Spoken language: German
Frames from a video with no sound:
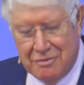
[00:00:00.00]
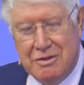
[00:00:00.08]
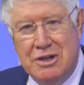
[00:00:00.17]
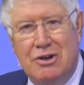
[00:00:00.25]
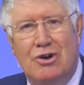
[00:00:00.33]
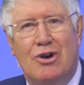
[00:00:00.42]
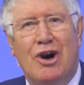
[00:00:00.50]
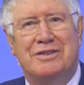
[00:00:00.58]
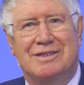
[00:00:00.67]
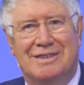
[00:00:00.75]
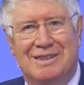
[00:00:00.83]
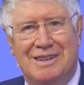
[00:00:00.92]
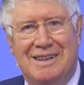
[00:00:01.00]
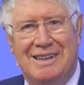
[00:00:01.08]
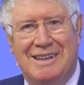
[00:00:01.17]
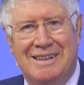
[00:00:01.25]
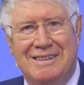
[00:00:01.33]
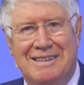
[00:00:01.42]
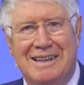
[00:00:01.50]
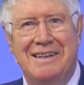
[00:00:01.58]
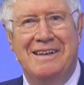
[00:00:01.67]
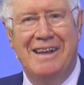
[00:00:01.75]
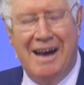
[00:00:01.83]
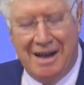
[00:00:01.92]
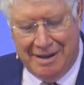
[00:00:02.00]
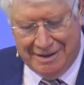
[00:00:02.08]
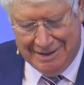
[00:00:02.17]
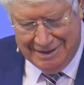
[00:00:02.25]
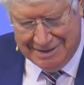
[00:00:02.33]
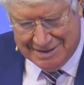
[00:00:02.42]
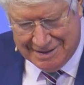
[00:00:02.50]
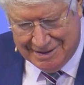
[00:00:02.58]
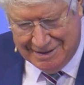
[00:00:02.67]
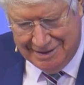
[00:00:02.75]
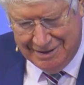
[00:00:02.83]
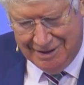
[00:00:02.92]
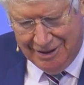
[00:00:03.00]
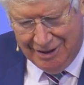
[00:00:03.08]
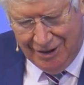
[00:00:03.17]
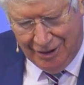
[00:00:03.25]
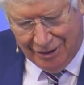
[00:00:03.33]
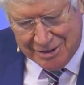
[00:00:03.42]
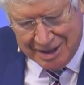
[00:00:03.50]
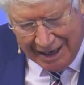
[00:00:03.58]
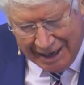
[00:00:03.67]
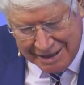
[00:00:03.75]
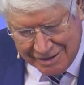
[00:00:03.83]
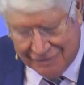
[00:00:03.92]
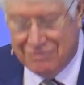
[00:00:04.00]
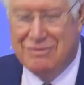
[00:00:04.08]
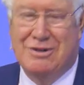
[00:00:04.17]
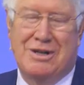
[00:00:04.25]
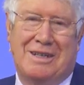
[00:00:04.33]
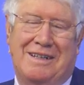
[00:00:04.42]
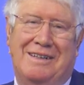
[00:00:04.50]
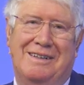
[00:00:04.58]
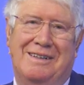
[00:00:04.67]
wie Gott dir nahe ist und dir antwortet.